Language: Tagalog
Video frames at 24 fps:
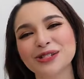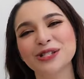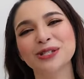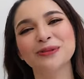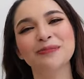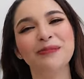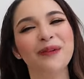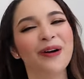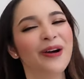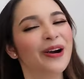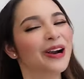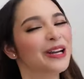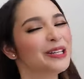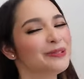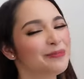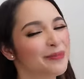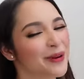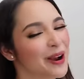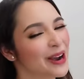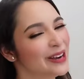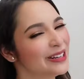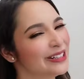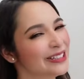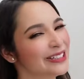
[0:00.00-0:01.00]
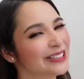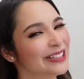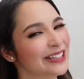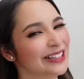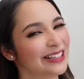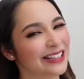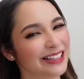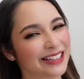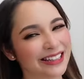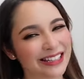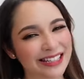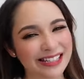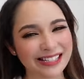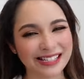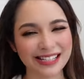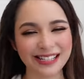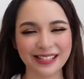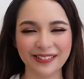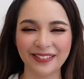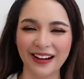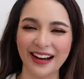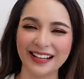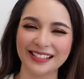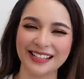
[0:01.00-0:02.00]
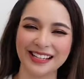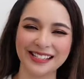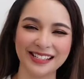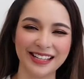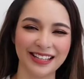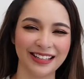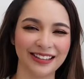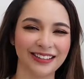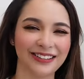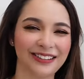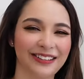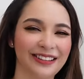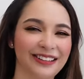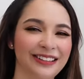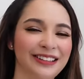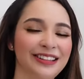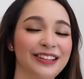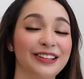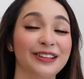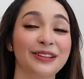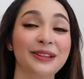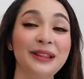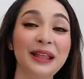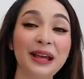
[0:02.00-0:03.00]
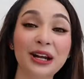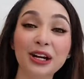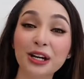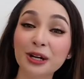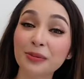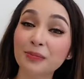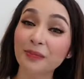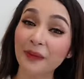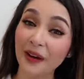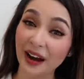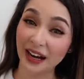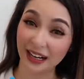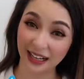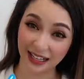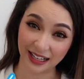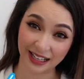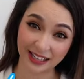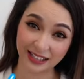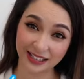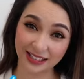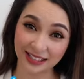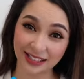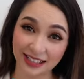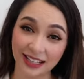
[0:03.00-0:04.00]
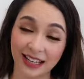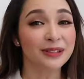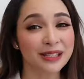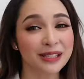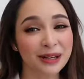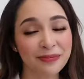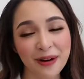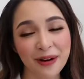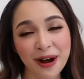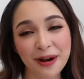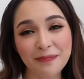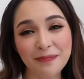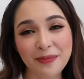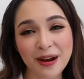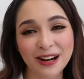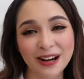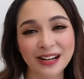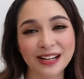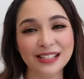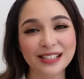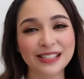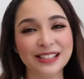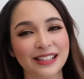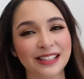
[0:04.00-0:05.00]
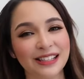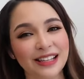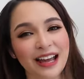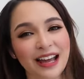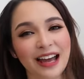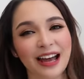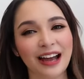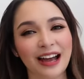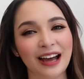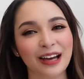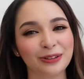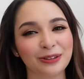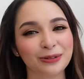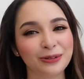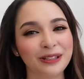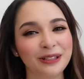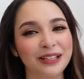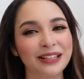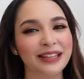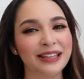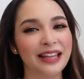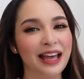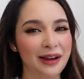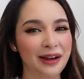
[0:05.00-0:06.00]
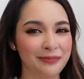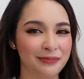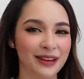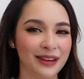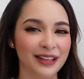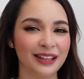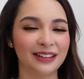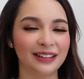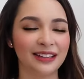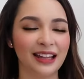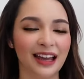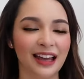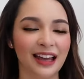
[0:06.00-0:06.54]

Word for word: Smart Parenting. This is Reza Sanon. Dear parents, sa mga parents na katulad namin